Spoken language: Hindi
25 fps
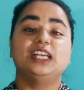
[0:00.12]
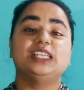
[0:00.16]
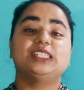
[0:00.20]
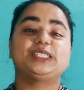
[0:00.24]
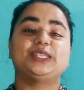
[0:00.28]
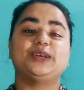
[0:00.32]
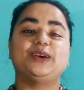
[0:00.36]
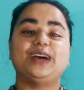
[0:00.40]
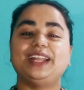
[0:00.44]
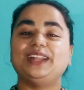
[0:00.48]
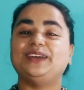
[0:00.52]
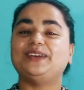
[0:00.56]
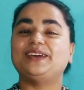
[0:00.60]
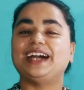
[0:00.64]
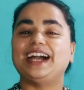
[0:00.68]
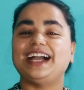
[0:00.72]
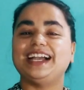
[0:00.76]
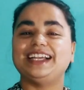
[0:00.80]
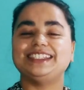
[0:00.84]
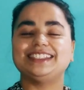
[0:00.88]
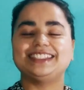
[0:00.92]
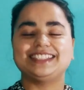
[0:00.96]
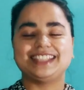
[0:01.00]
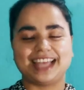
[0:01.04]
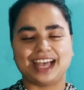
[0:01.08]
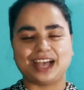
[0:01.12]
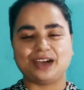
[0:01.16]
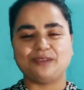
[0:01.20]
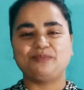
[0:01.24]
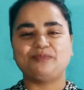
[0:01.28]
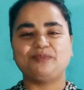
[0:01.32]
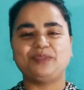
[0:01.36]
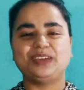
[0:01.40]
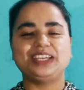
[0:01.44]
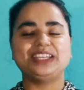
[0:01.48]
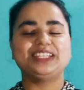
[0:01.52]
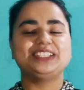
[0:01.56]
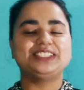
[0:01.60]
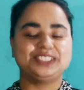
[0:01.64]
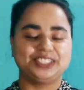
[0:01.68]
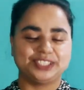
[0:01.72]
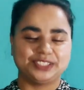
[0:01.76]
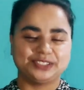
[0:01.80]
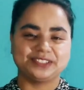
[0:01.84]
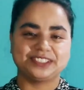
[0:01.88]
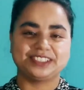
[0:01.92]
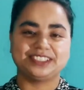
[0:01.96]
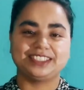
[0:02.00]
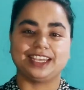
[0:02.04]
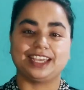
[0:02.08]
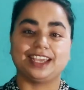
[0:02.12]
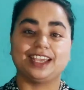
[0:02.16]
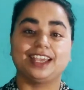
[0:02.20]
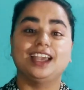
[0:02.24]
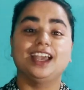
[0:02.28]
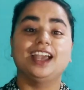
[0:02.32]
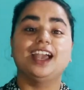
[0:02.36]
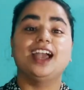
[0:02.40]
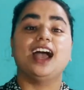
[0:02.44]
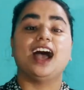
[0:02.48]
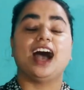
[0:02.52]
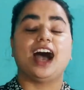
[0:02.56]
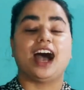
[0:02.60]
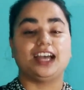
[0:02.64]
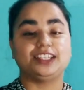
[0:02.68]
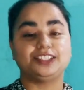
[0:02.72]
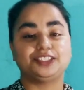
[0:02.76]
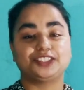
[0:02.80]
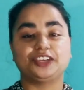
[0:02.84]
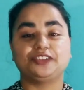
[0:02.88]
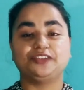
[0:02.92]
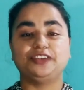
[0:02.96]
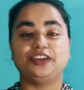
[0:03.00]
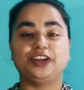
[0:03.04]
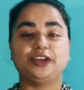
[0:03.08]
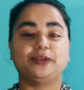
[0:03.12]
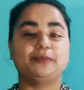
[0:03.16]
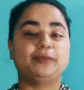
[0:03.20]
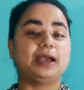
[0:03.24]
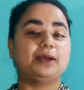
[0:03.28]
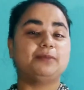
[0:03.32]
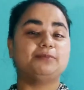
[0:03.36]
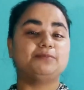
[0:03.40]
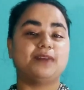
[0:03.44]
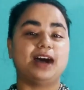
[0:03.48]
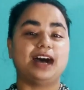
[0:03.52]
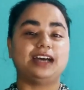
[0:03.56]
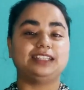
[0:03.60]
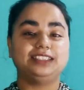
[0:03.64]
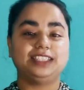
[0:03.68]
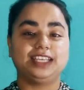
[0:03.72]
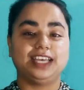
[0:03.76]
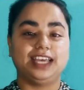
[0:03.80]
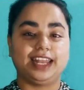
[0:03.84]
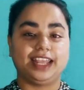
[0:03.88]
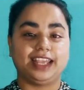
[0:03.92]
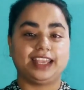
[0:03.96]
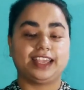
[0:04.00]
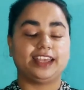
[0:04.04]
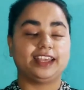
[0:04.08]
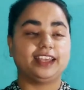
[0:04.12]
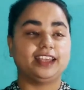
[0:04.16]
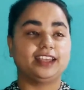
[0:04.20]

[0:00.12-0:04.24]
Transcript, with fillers: सो हेलो गाइस हैप्पी ट्यूसडे आज की वीडियो में हम बात करेंगे क्या